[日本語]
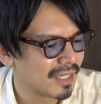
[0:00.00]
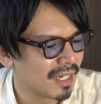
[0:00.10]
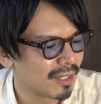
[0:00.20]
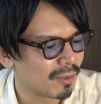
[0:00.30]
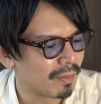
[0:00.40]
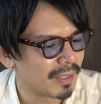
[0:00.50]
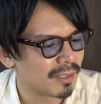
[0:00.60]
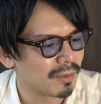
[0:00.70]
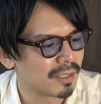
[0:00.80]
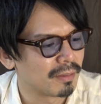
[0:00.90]
後でまた
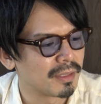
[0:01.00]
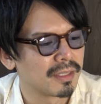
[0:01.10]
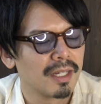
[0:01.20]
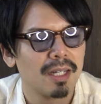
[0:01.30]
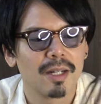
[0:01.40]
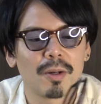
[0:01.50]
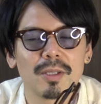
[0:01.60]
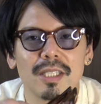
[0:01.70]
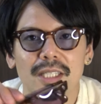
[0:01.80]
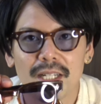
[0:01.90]
紹介します。
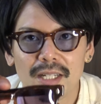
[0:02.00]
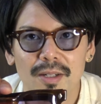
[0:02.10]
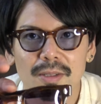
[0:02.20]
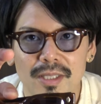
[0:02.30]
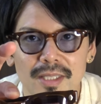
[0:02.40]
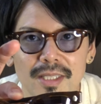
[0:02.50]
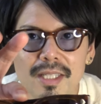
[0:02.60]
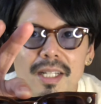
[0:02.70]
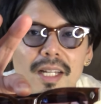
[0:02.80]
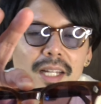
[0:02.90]
こっちでした。こっちです。
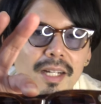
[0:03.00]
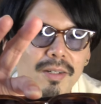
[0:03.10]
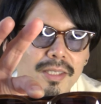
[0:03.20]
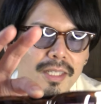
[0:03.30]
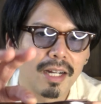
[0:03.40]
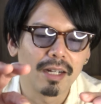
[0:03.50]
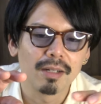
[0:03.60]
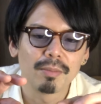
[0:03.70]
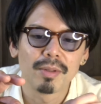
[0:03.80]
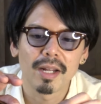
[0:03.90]
こっちが
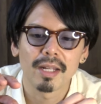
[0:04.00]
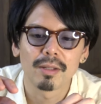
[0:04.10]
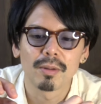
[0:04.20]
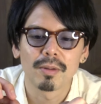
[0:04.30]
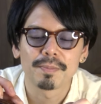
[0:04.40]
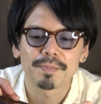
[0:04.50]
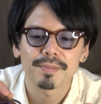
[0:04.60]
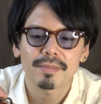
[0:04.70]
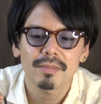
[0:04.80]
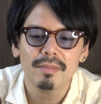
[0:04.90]
ブライアンの、
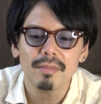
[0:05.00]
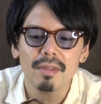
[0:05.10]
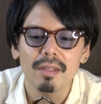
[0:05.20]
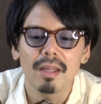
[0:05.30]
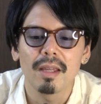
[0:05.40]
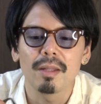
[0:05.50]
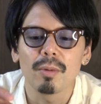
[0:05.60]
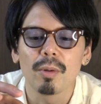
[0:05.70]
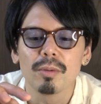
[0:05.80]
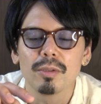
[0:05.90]
えっ、ー、
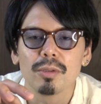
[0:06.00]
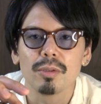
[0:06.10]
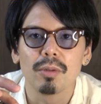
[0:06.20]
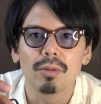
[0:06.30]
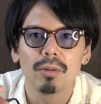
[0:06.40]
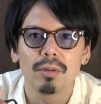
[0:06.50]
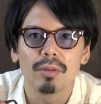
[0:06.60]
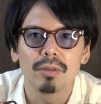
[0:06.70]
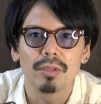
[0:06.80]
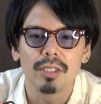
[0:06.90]
と44
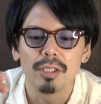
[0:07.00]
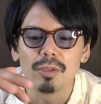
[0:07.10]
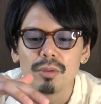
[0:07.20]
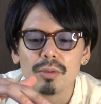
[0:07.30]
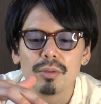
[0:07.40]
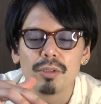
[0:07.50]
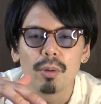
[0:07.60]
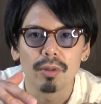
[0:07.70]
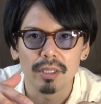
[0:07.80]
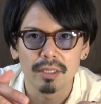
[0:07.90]
の
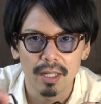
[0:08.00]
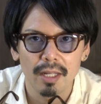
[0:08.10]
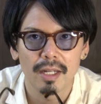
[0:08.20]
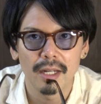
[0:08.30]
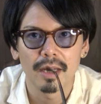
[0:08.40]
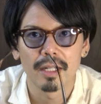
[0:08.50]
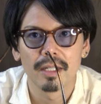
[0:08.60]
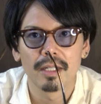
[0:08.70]
24ですね。はい。